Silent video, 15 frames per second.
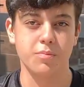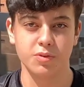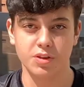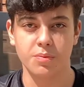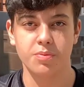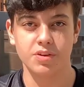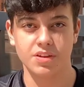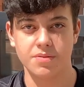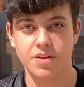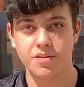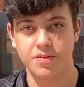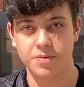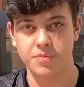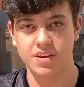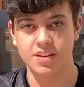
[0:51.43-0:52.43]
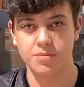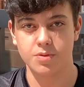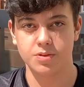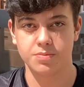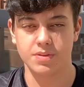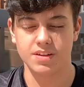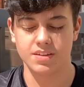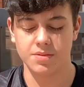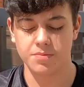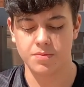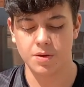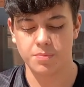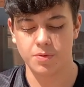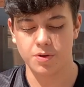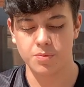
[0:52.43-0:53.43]
muito apoio da minha família, meus pais sempre
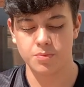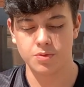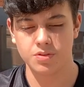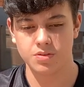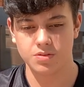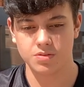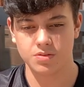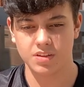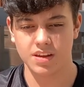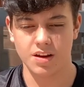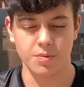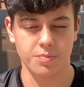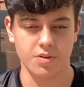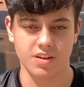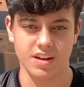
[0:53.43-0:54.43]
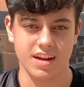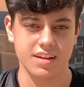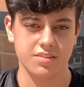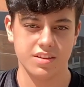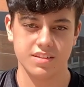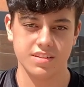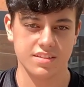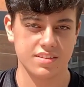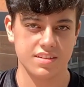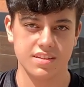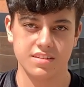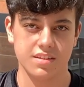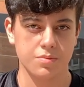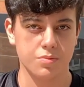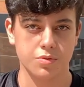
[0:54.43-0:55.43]
me apoiam muito em campeonato, eles
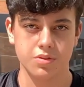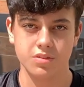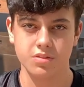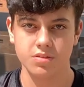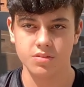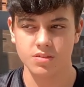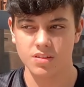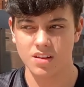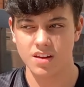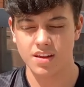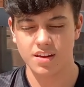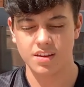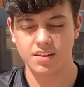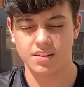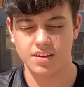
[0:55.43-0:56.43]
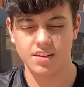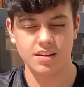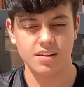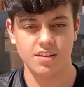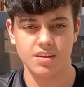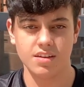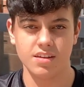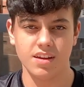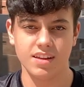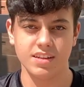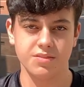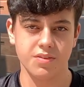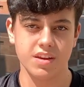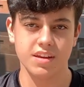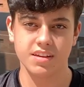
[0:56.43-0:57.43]
assistem muito. E
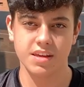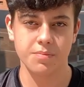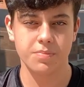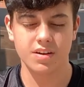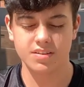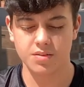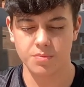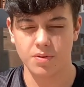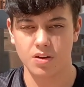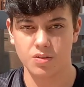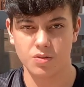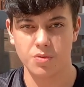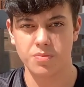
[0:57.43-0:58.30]
eles vêm aqui para São Paulo